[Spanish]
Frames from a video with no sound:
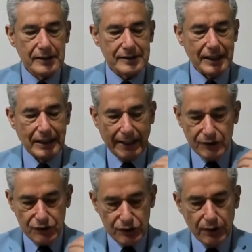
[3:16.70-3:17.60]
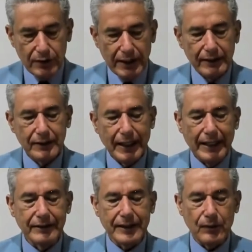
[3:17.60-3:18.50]
seleccionen
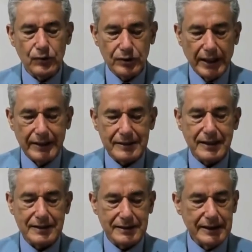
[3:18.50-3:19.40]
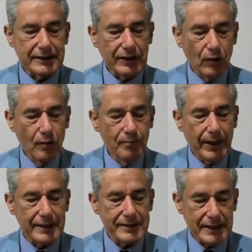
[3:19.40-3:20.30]
entre ustedes a siete
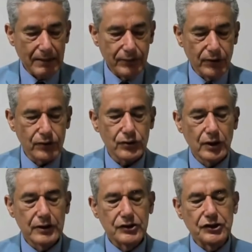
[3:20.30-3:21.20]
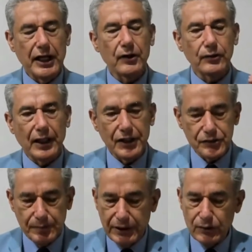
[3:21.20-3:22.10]
hombres sabios llenos del
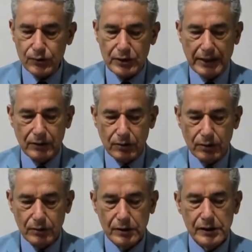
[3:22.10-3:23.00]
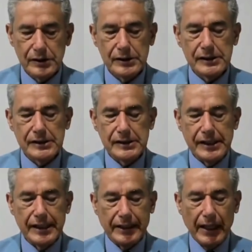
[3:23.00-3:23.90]
Espíritu Santo
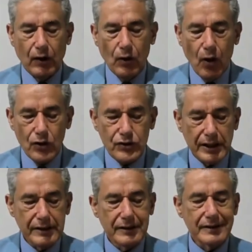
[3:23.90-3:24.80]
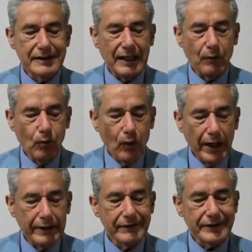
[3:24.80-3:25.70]
y que gocen de
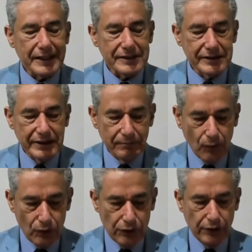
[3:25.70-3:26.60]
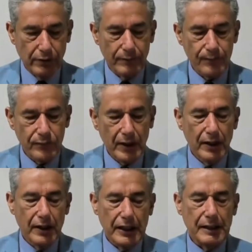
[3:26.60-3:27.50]
buen testimonio
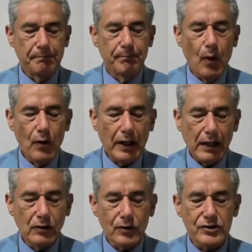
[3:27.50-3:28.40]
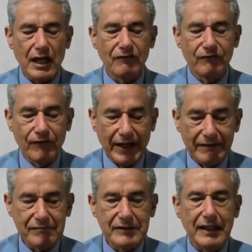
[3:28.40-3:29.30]
y pónganlos al
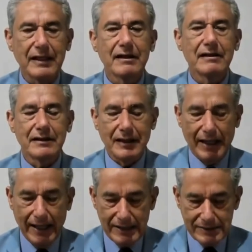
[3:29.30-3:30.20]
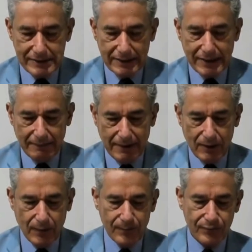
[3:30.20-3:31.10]
frente de este
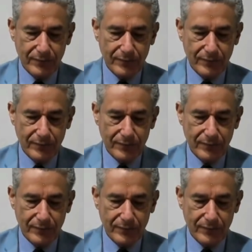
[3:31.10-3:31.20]
trabajo.